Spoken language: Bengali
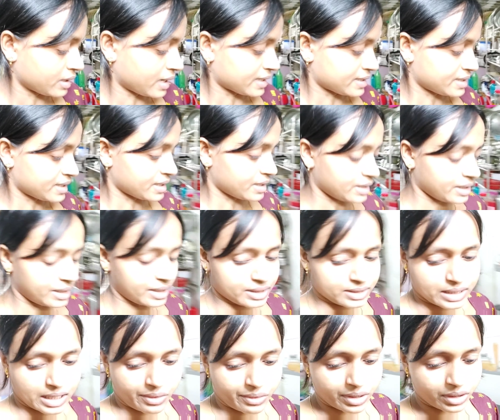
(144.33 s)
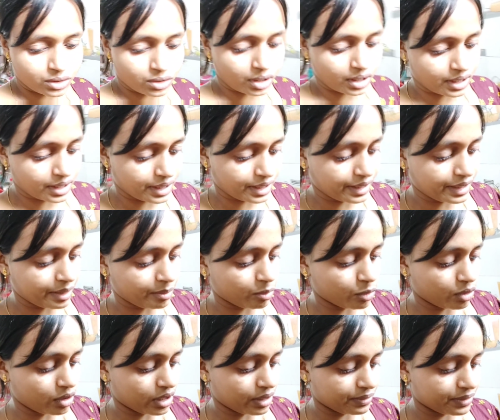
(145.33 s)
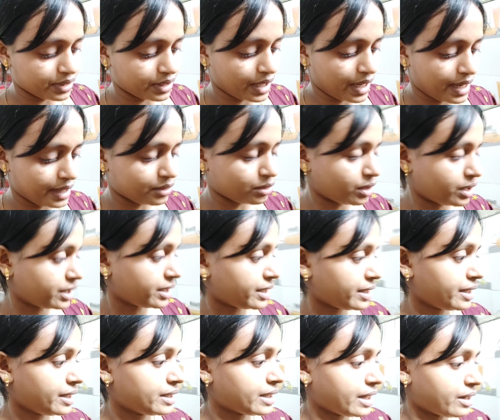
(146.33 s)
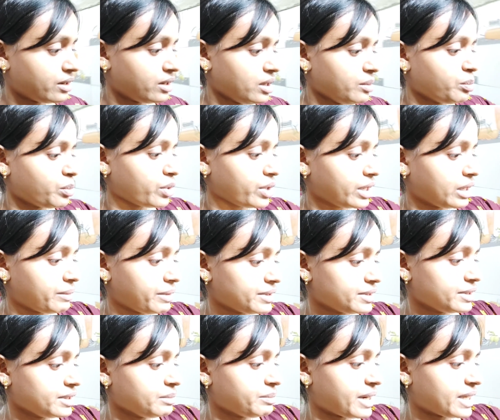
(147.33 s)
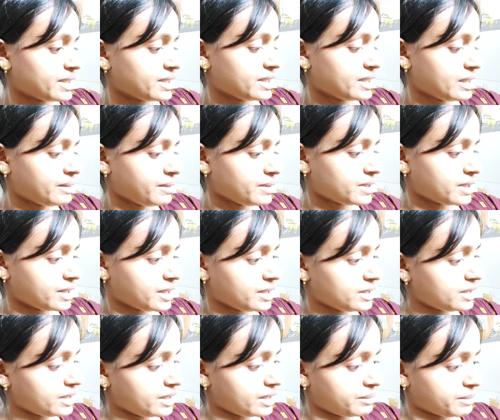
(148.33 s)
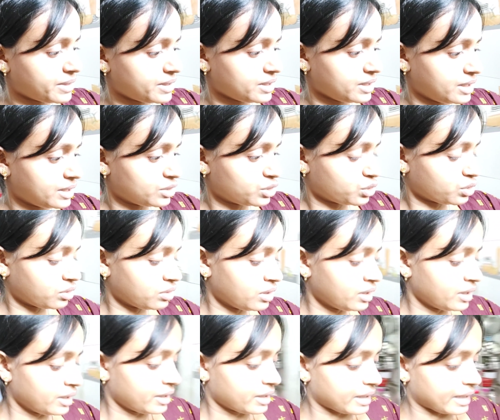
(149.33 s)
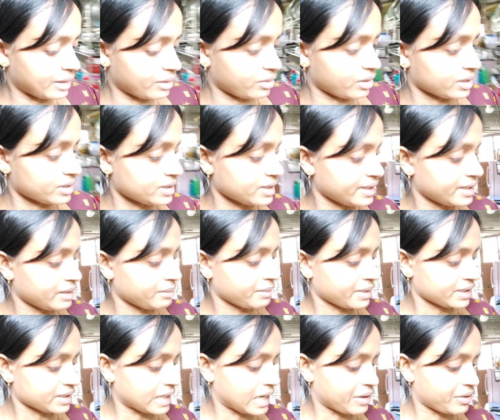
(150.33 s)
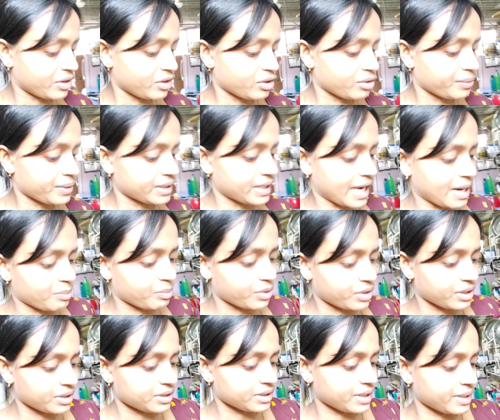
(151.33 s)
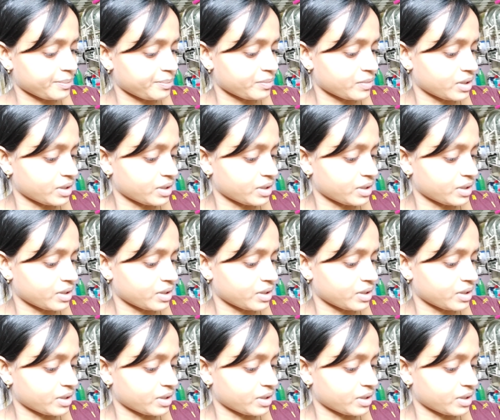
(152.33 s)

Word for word: রাস্তার দিকে যাওয়ার দরকার নেই বললাম যে থাক দরকার নেই তাহলে পরে আবার যেদিন বাজারে যাবে সেদিন চিংড়ি মাছ নিয়ে এসো কেননা চিংড়ি মাছ খাওয়ার লোভে তারপরে যে